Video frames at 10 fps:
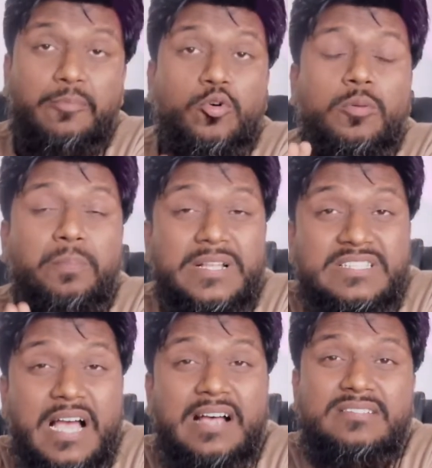आपको
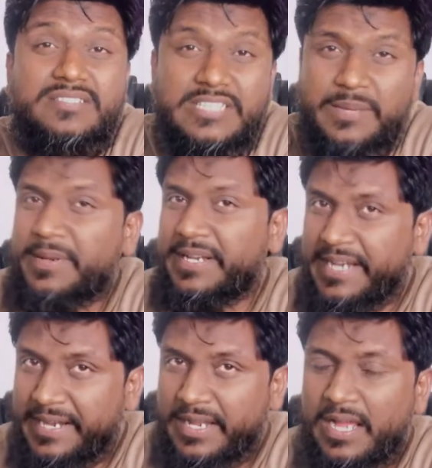50 जीबी
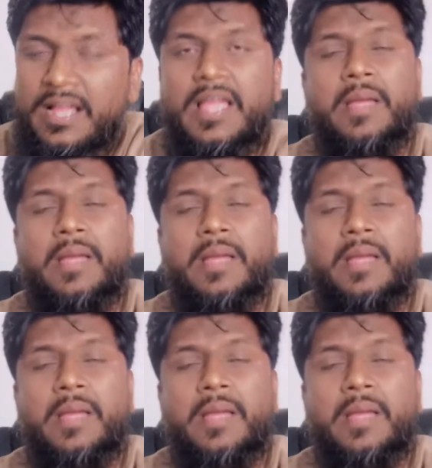डेटा